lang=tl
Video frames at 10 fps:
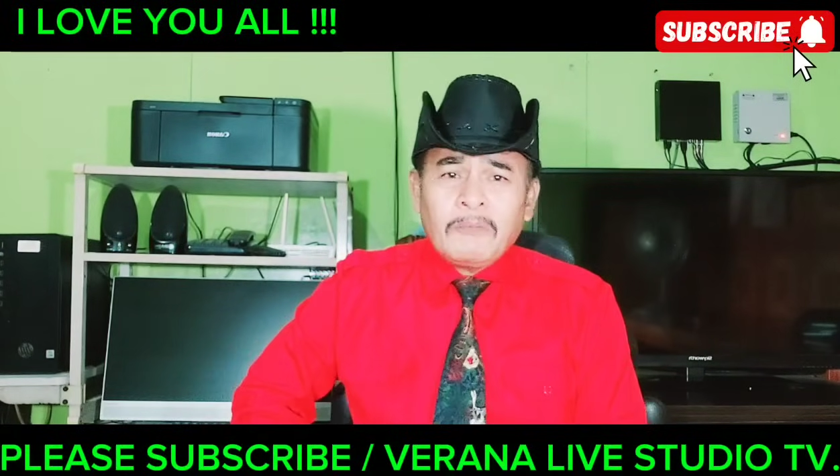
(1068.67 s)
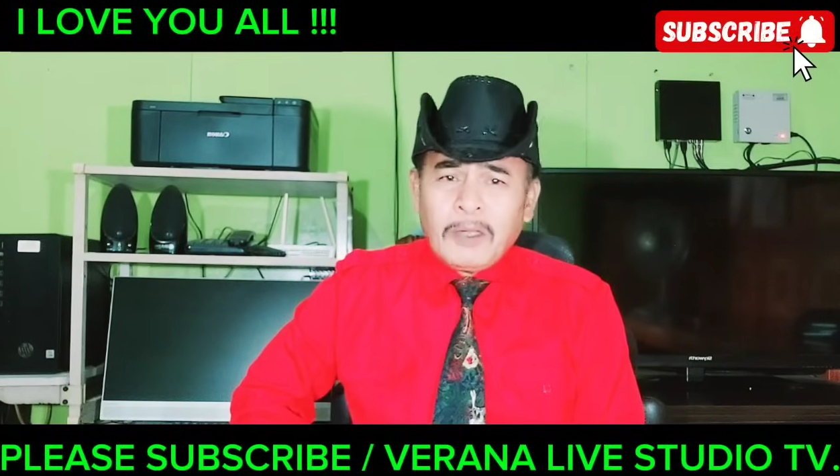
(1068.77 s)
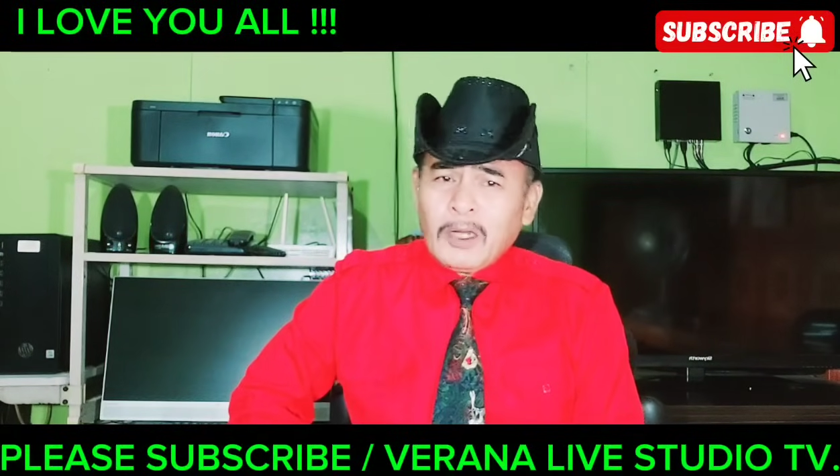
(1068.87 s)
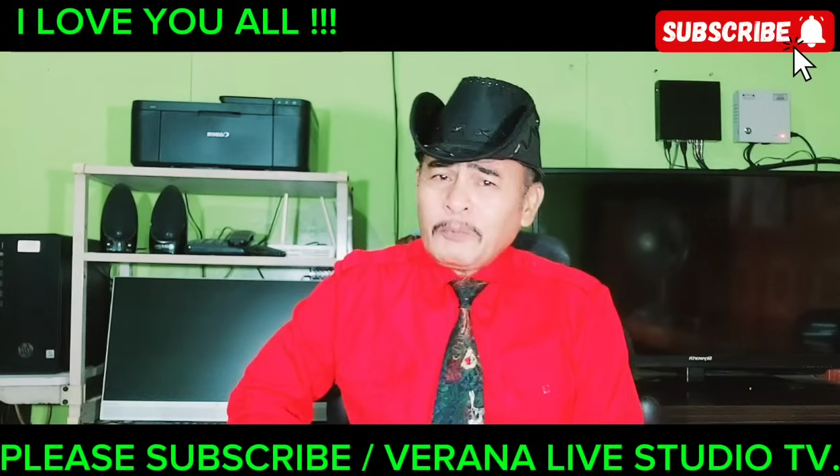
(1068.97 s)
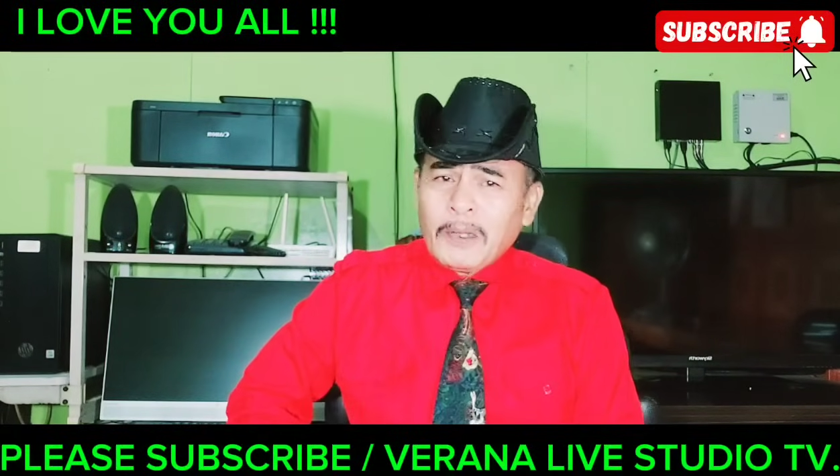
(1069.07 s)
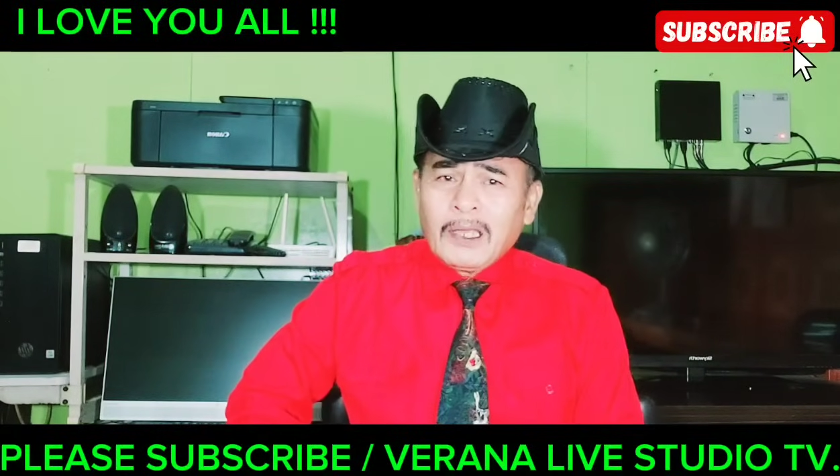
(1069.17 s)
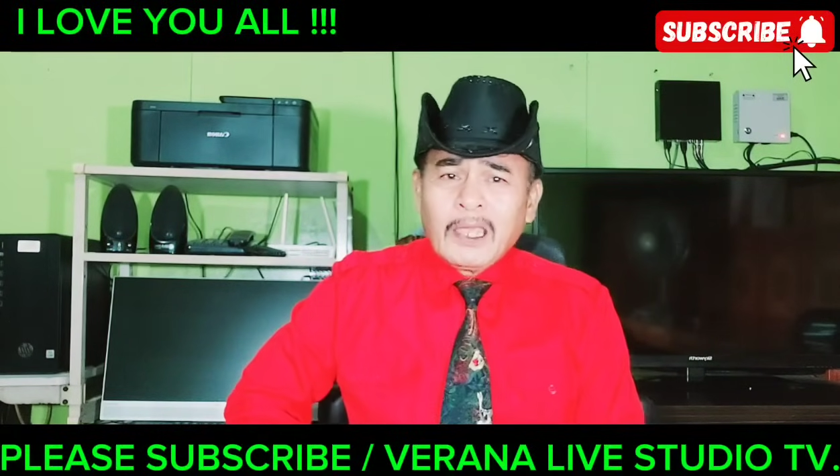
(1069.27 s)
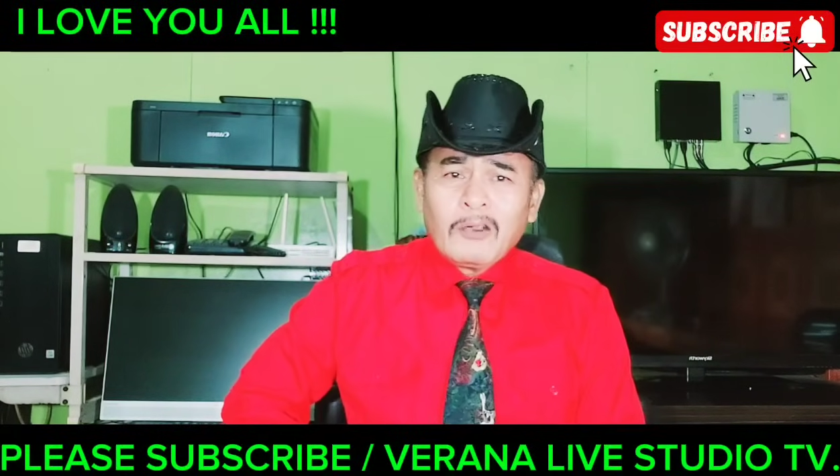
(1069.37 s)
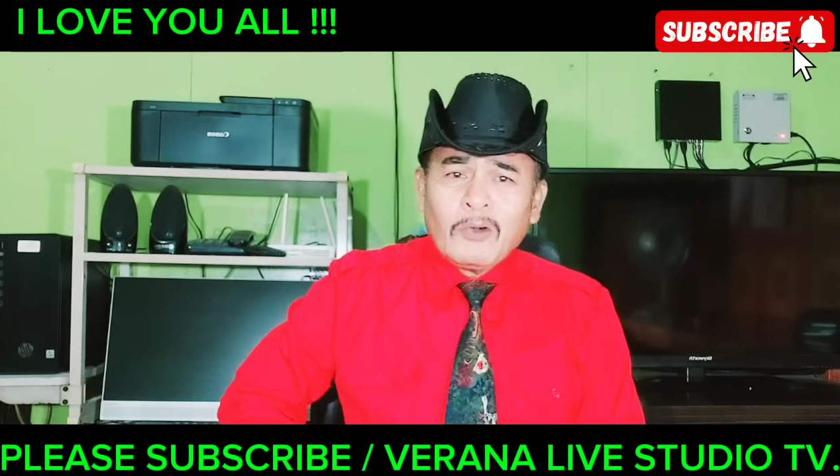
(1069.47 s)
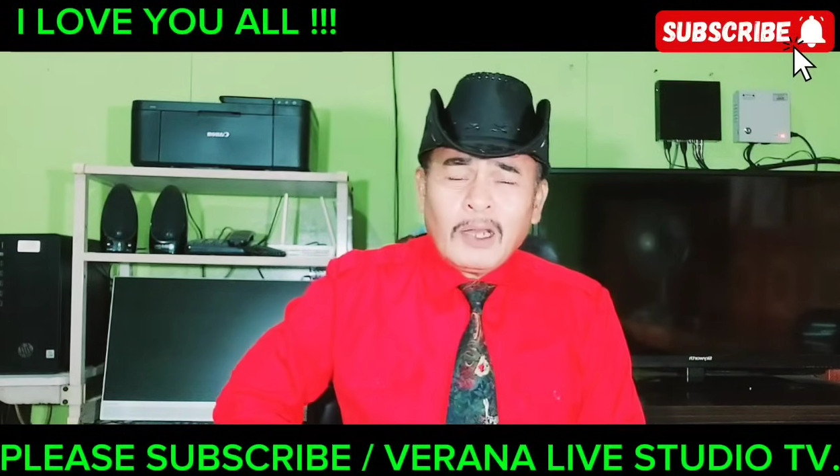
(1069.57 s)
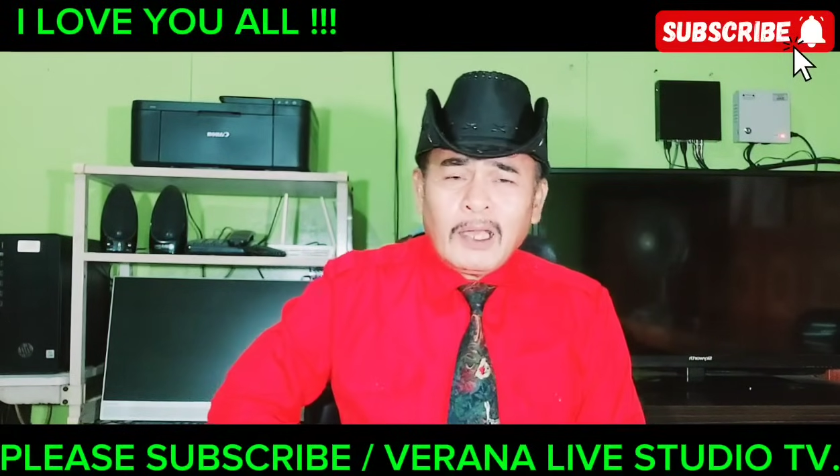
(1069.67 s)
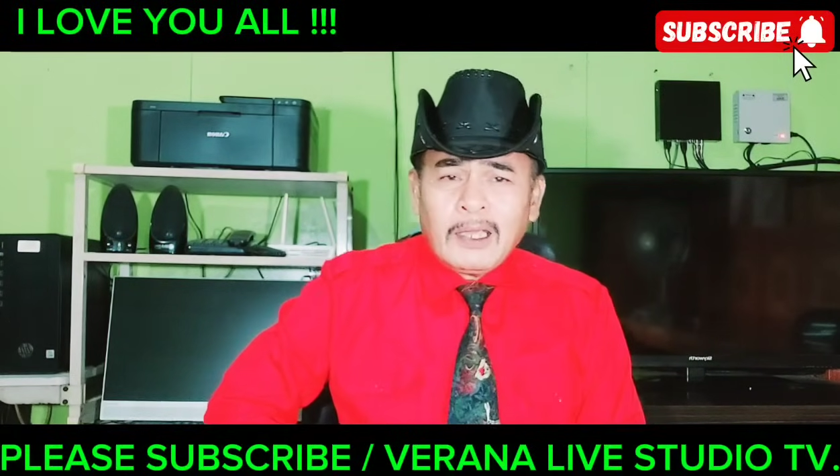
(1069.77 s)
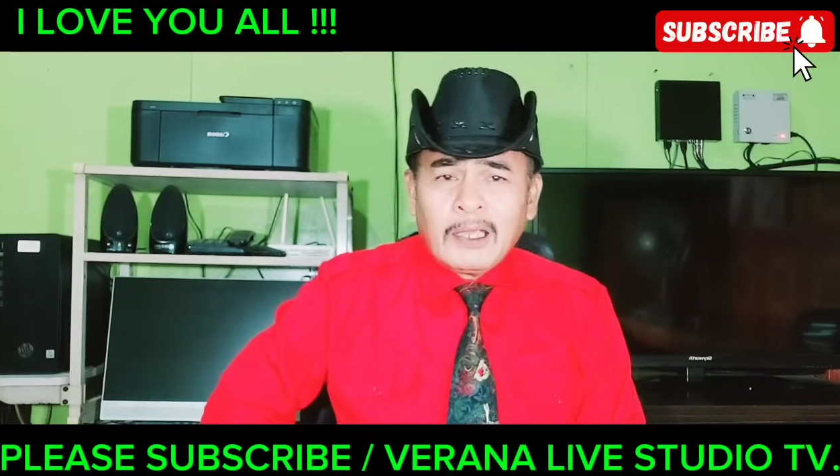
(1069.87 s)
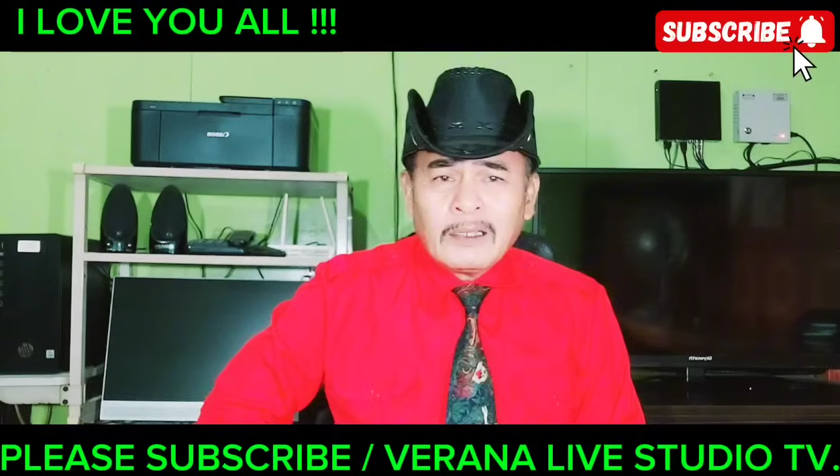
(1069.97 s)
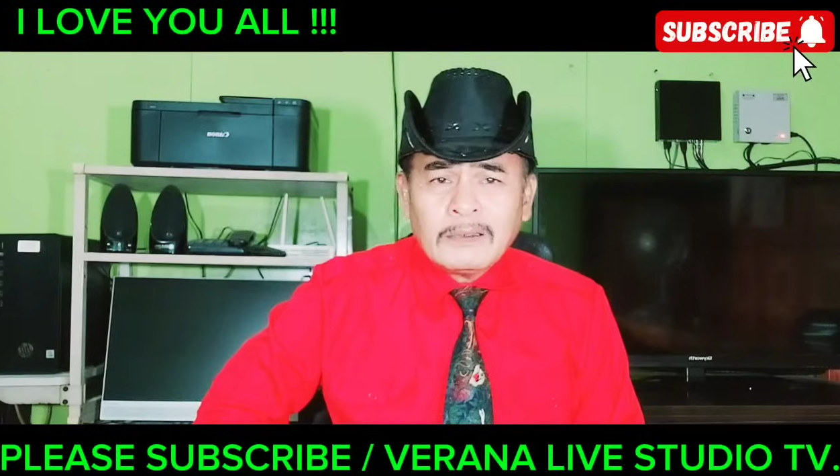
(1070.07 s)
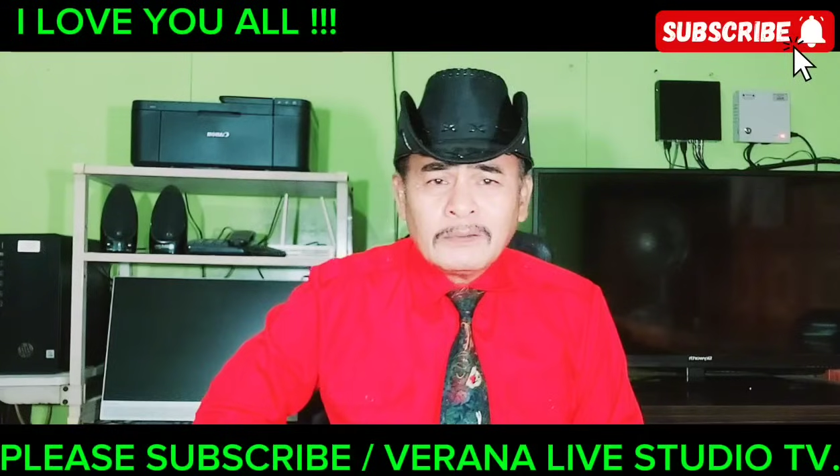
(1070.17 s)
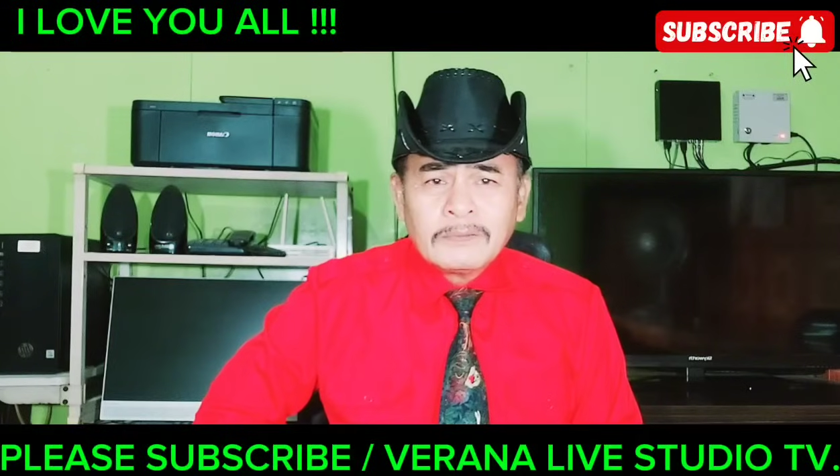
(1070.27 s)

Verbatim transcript: Pero palagay ko wala eh.